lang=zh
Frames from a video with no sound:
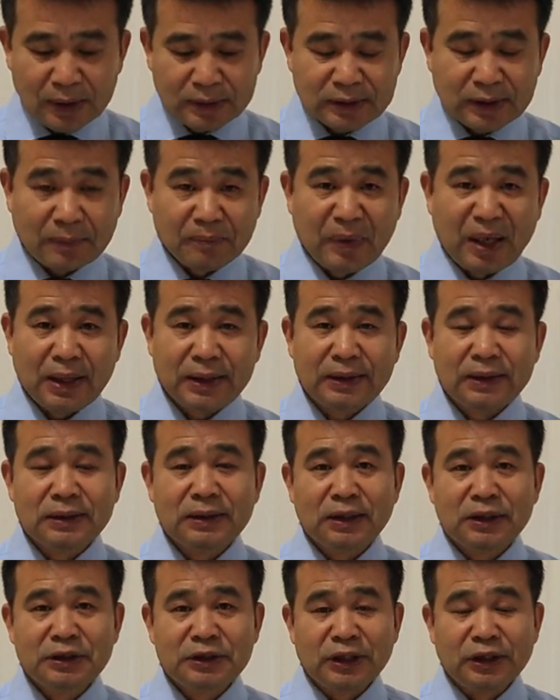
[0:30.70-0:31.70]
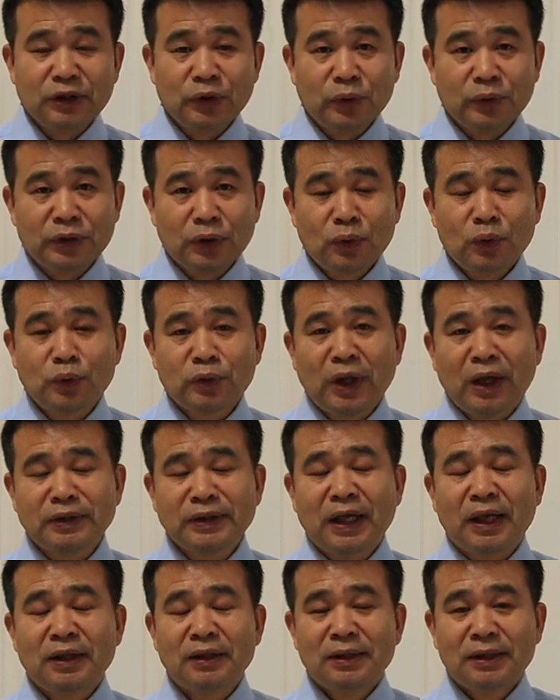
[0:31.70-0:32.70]
想把这个神对我的呼召
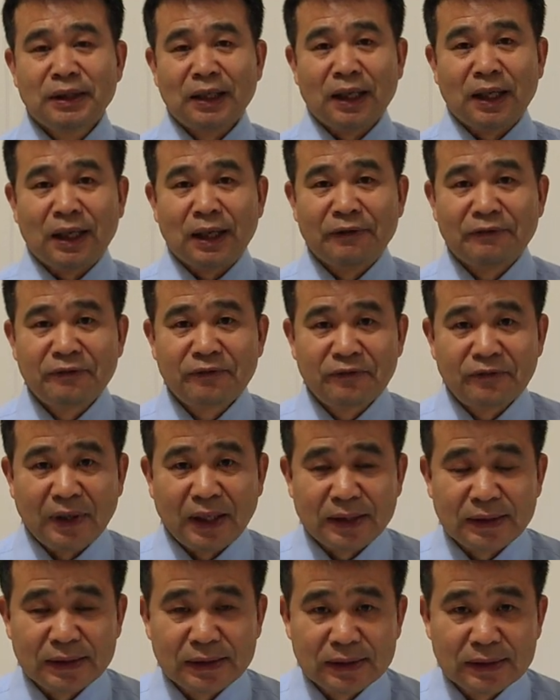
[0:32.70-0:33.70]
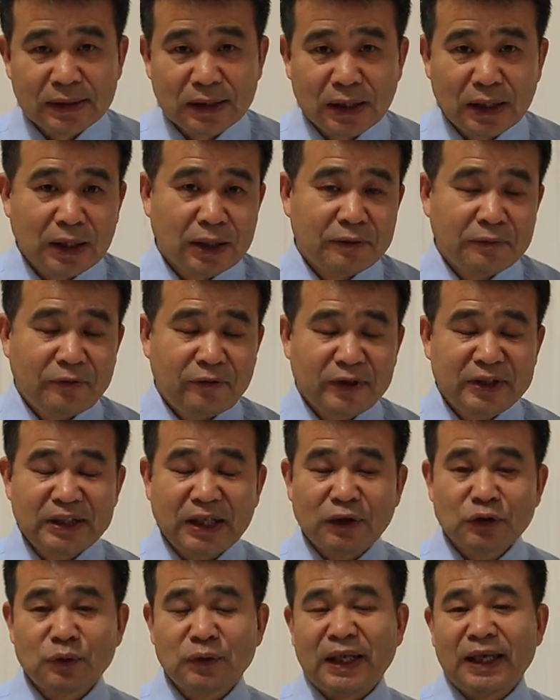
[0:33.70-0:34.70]
呢，啊啊，这个分
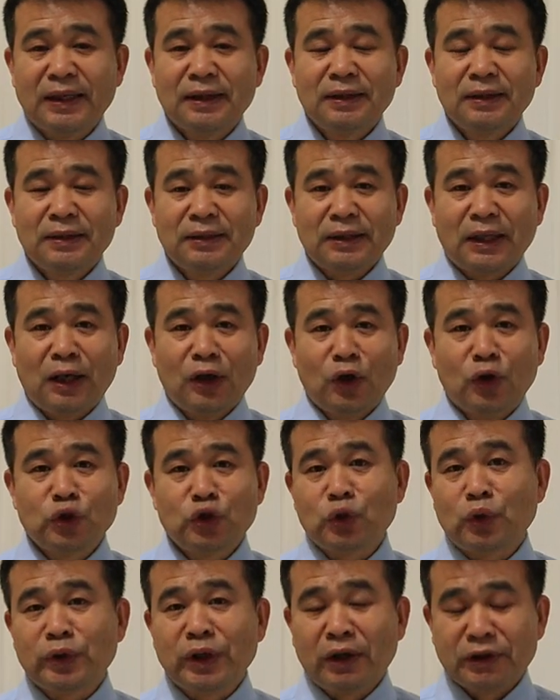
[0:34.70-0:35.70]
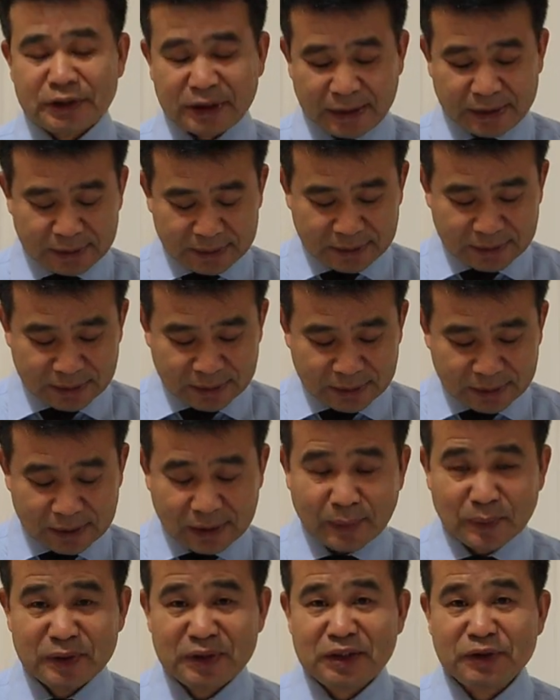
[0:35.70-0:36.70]
享出来，然后荣耀神。
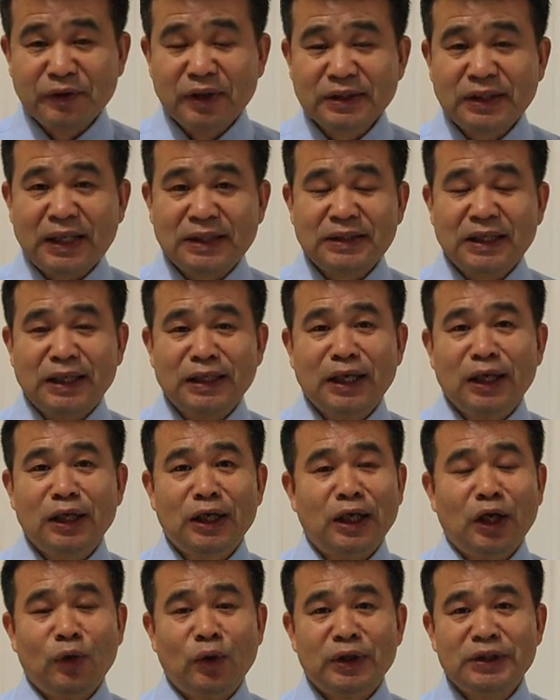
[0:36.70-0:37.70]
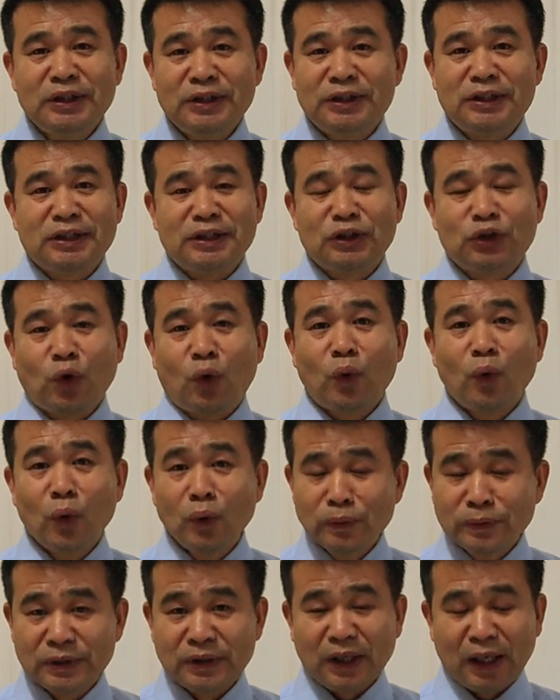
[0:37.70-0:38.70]
那么希望大家呢和我一起同
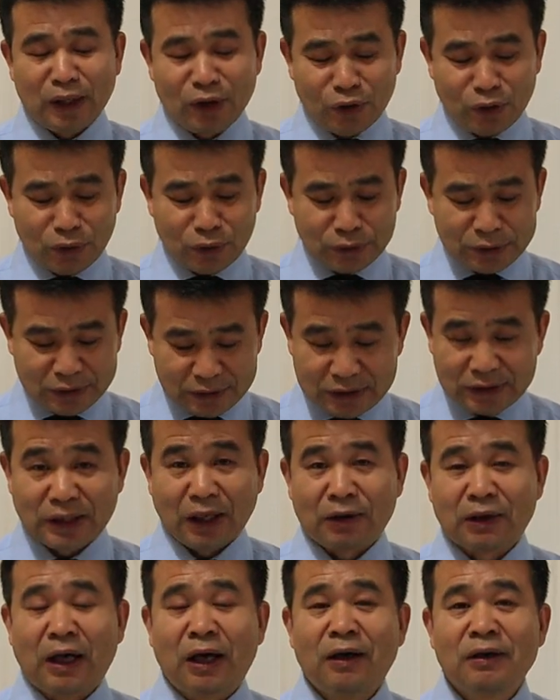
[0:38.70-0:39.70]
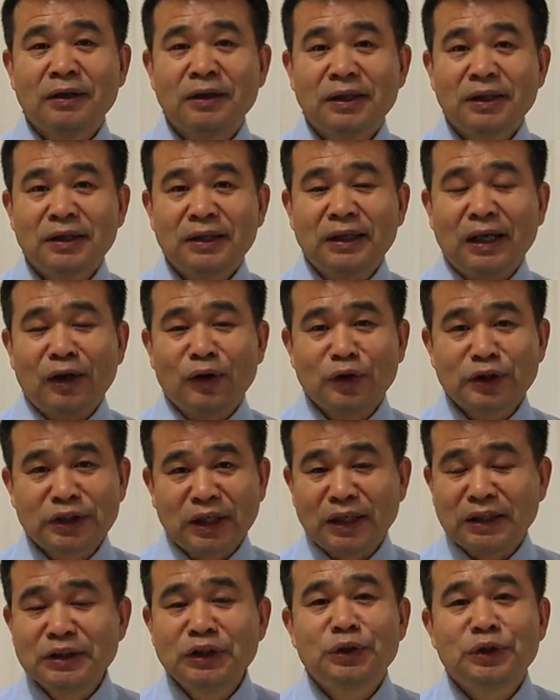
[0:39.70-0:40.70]
工，然后一起祷告，然后
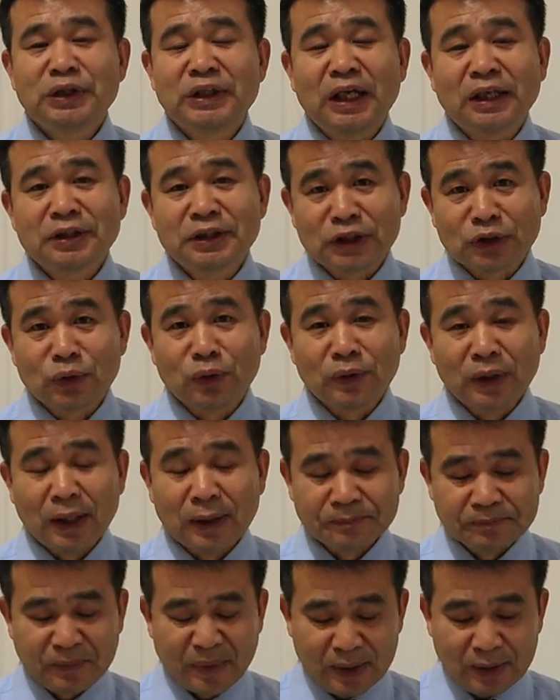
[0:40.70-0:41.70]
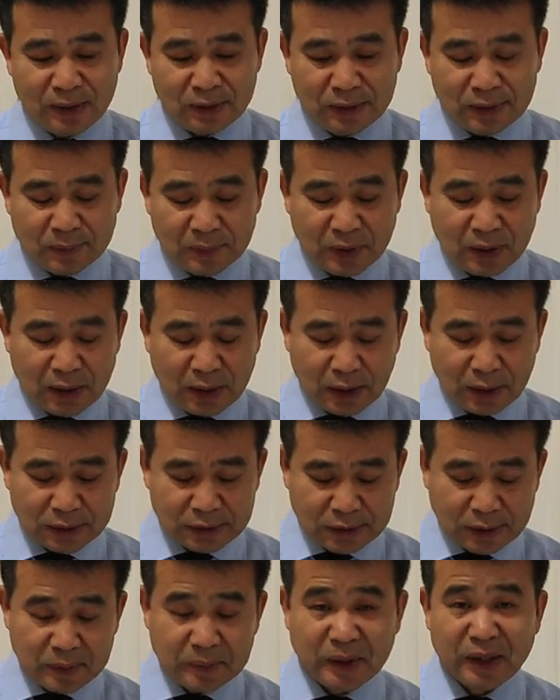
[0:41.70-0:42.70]
成就这项施工啊。那么呢，
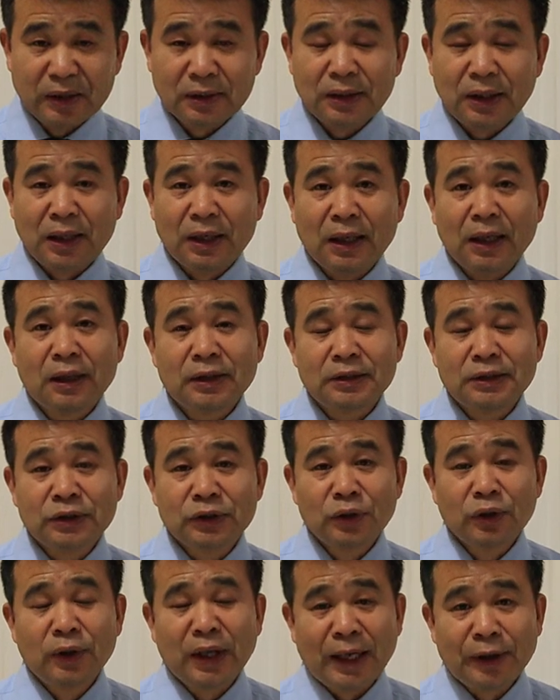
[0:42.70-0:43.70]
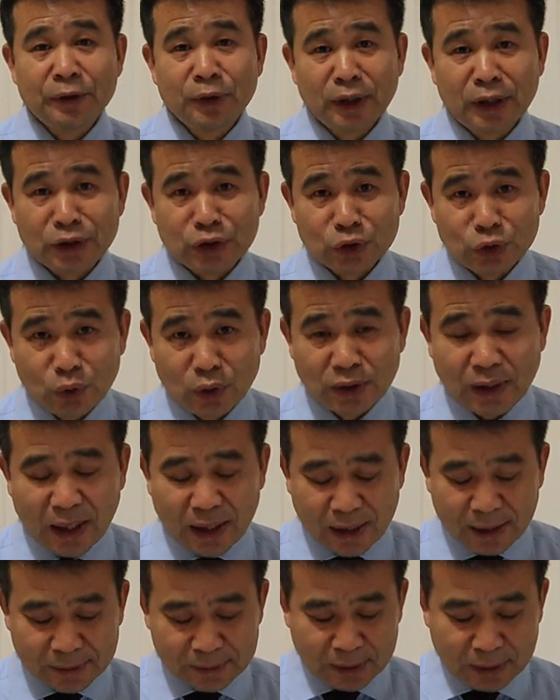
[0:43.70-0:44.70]
这里面啊，以后还有很多
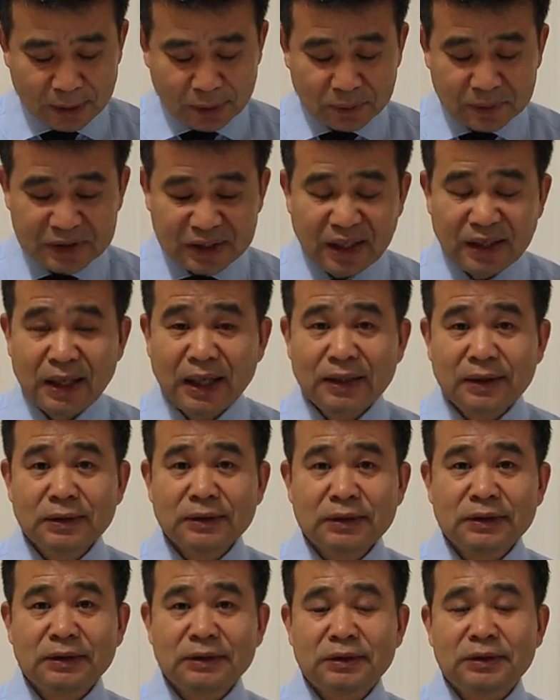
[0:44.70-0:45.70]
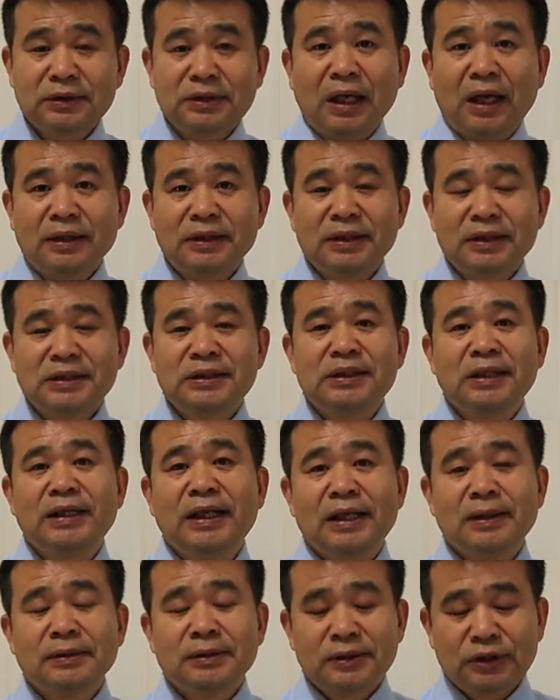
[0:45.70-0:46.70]
的哈。我现在就是讲一个系
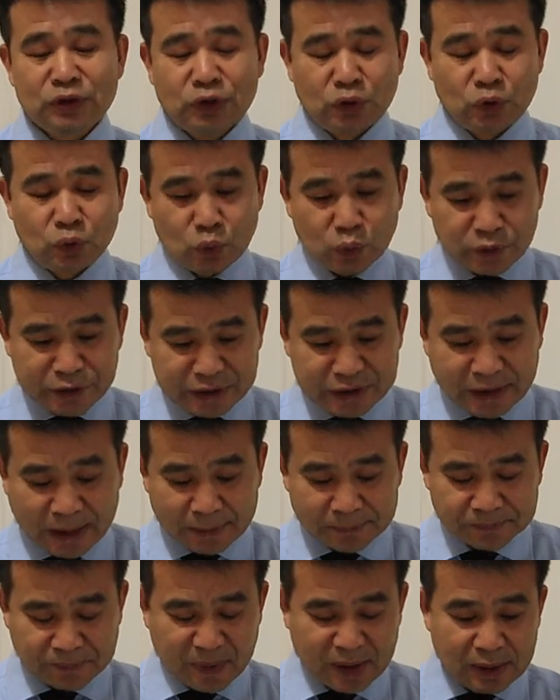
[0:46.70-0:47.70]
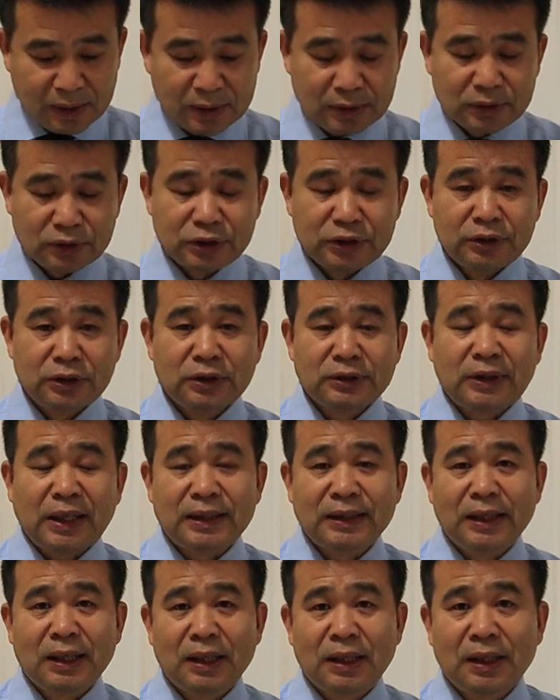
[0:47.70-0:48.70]
列，这就是五十讲，就是
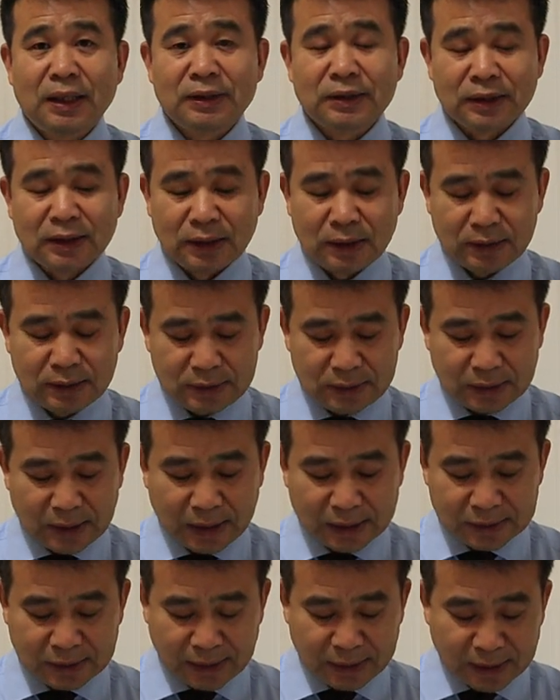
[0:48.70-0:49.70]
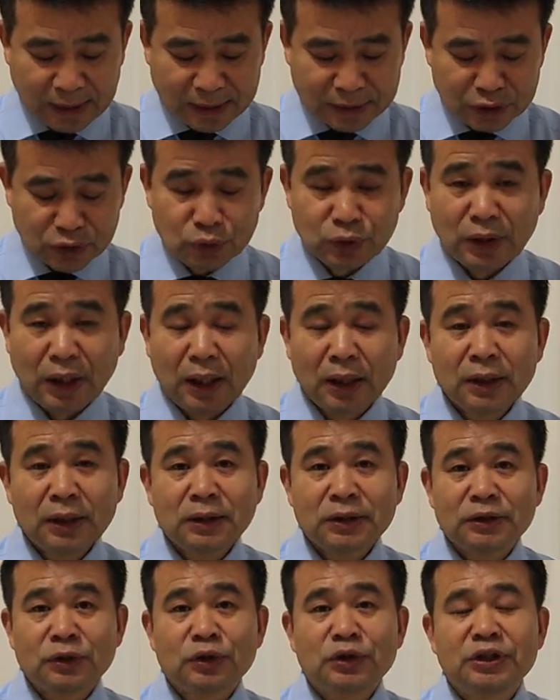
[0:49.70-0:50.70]
大家这个应该是很感兴趣的，
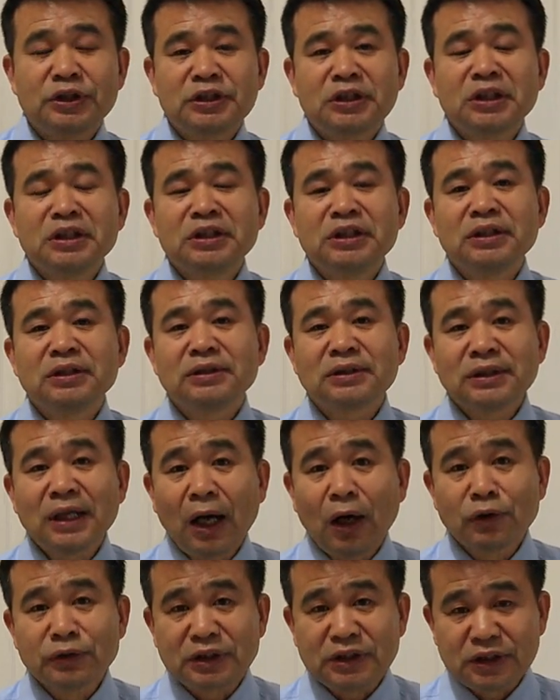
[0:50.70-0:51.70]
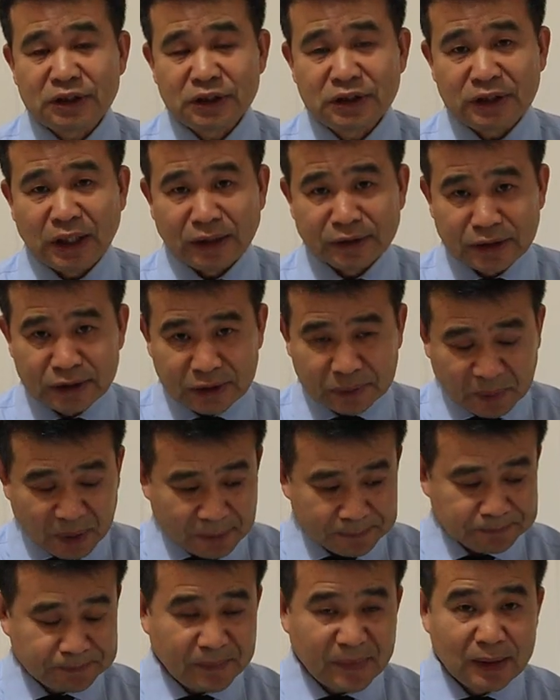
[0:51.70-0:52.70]
就是圣经到底是讲的什
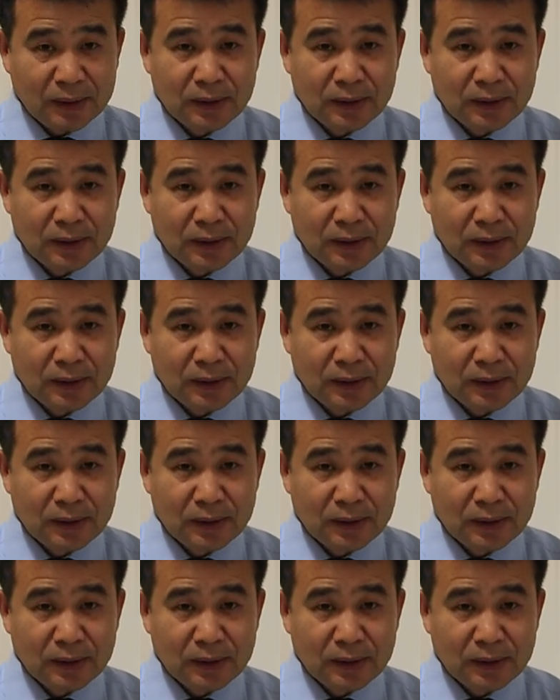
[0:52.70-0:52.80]
么。